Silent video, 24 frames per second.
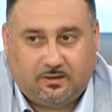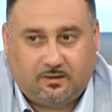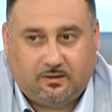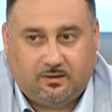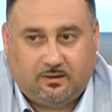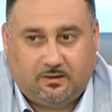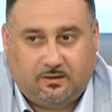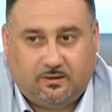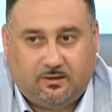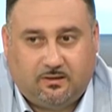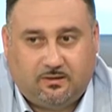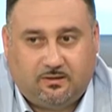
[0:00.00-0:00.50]

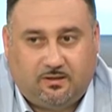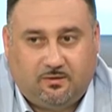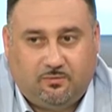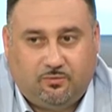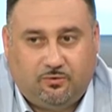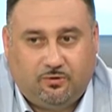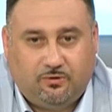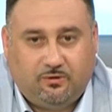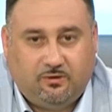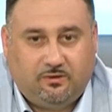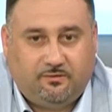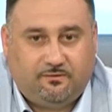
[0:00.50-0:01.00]
э,
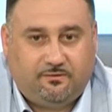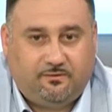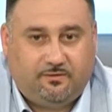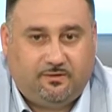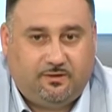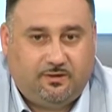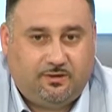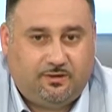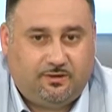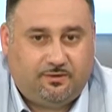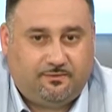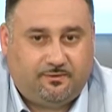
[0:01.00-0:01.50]
разработанный в
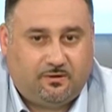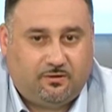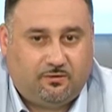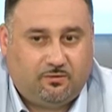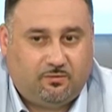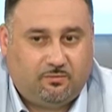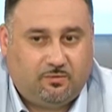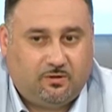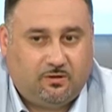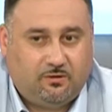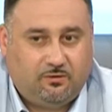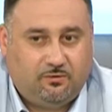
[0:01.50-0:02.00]

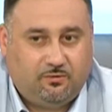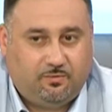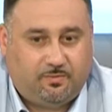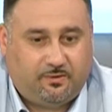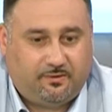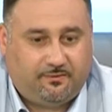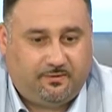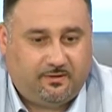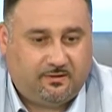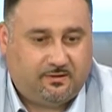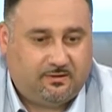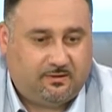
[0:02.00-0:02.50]
2002 году
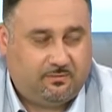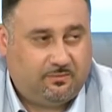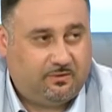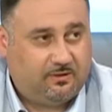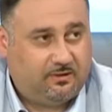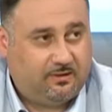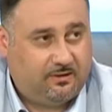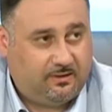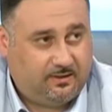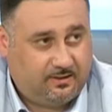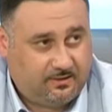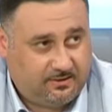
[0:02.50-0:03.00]
профессором
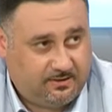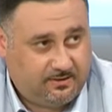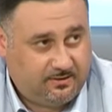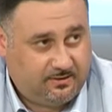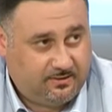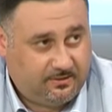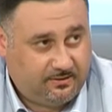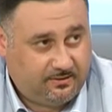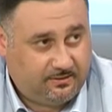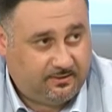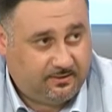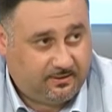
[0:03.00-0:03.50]
Маталезе,
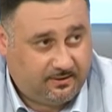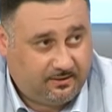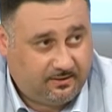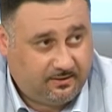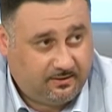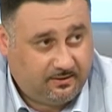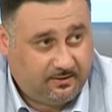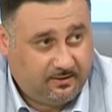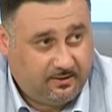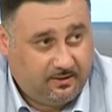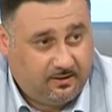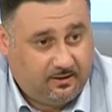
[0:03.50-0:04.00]

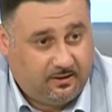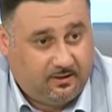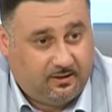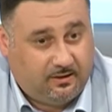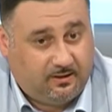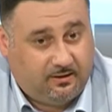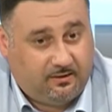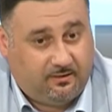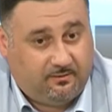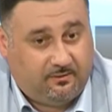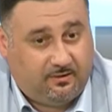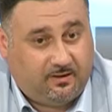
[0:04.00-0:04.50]
Италия,
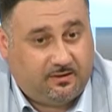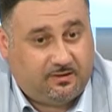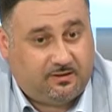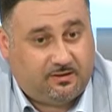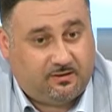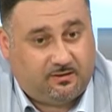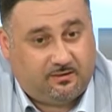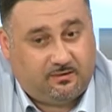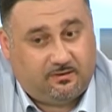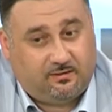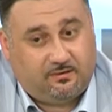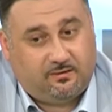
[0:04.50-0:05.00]

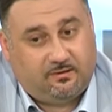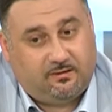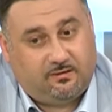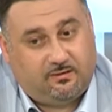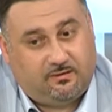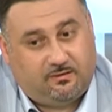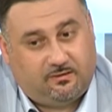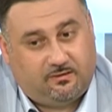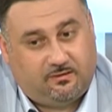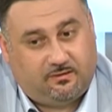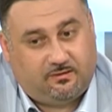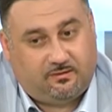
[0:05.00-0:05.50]
являющийся
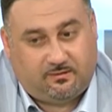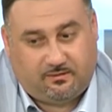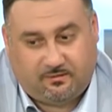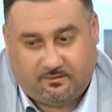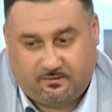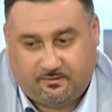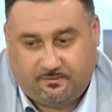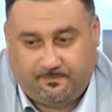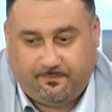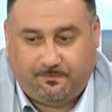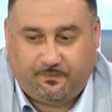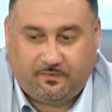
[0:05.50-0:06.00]

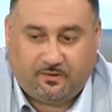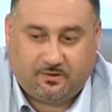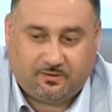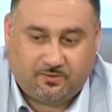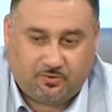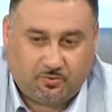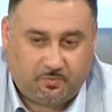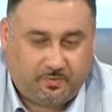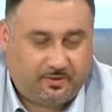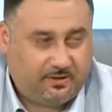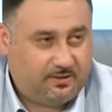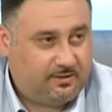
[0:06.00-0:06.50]
эм,
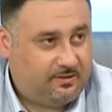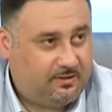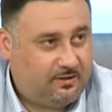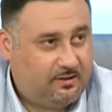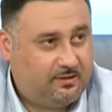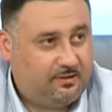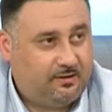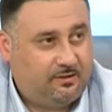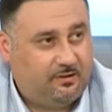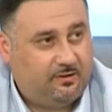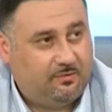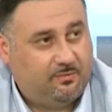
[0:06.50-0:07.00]

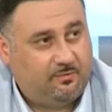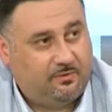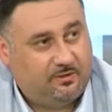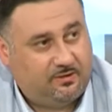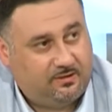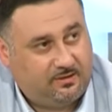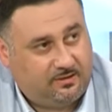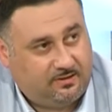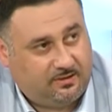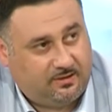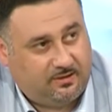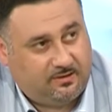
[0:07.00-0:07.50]
сопредседателем
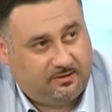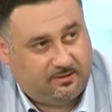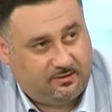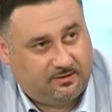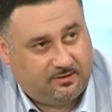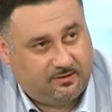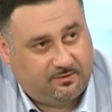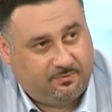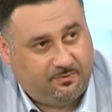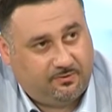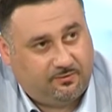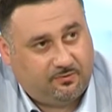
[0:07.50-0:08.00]
Ассоциации
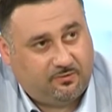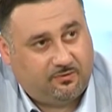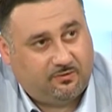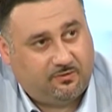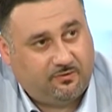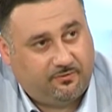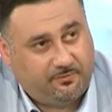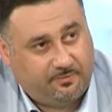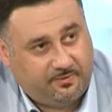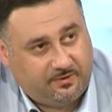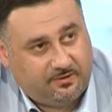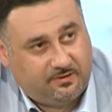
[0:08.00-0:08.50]

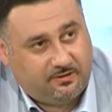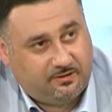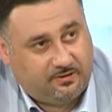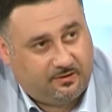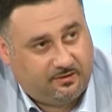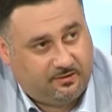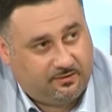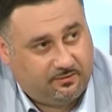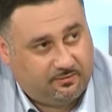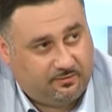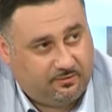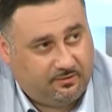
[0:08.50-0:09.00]
косметологов и
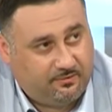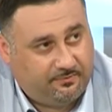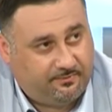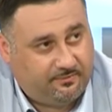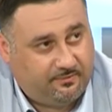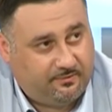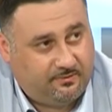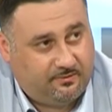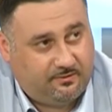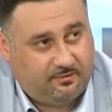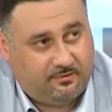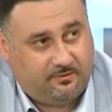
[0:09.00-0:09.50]
пластических хирургов
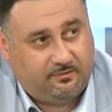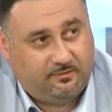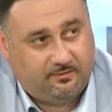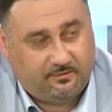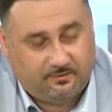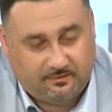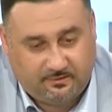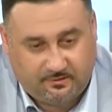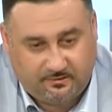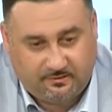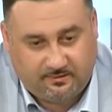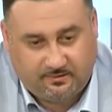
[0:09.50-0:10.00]

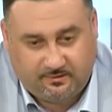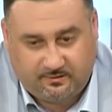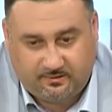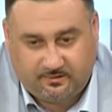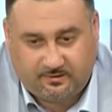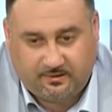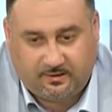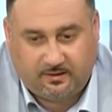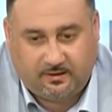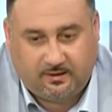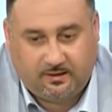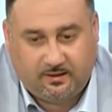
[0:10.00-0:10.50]
э,
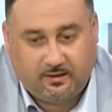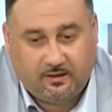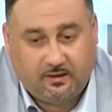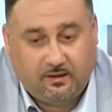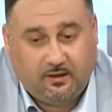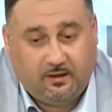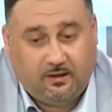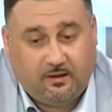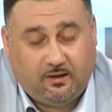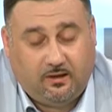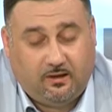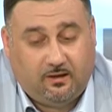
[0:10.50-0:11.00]
Италии.
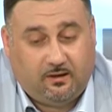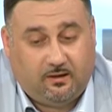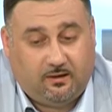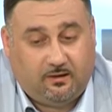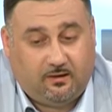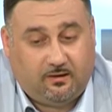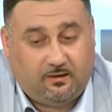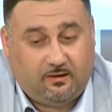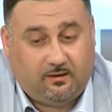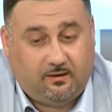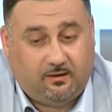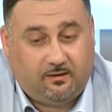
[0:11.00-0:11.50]

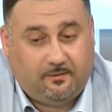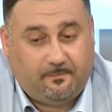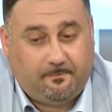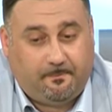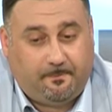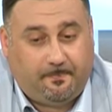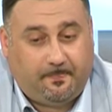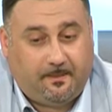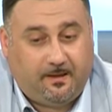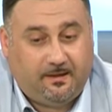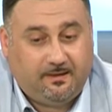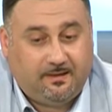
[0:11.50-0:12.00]
Э,
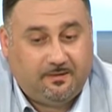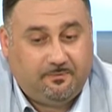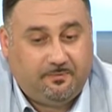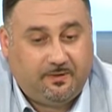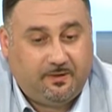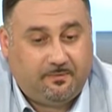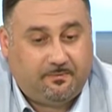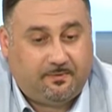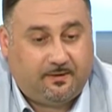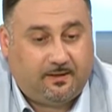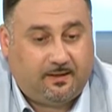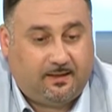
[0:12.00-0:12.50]
этот
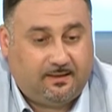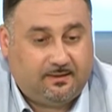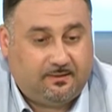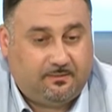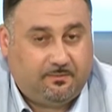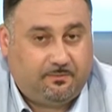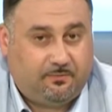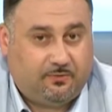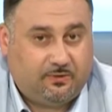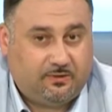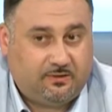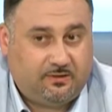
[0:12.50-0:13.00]
препарат
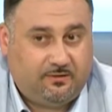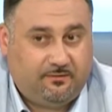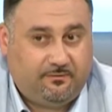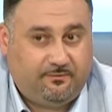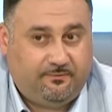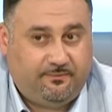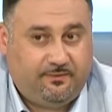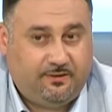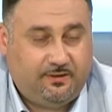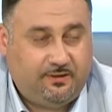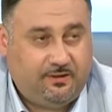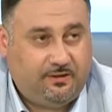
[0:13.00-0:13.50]
после
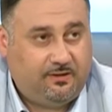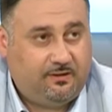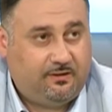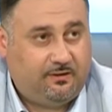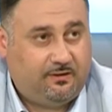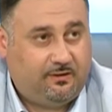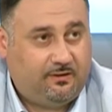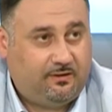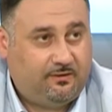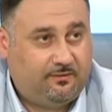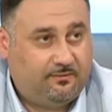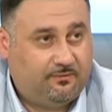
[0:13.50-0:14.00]

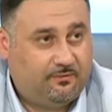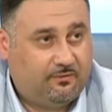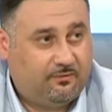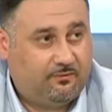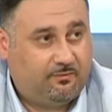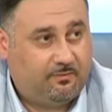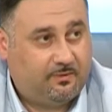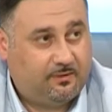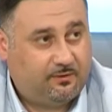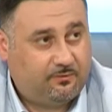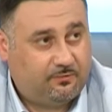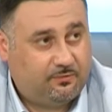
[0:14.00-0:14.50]
введения его в
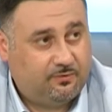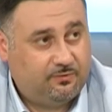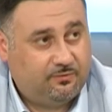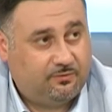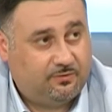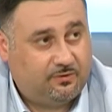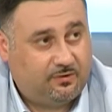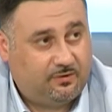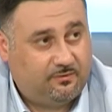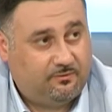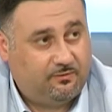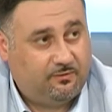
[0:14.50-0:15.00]

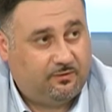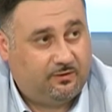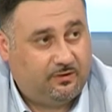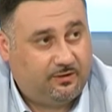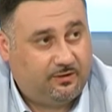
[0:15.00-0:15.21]
подкожную жировую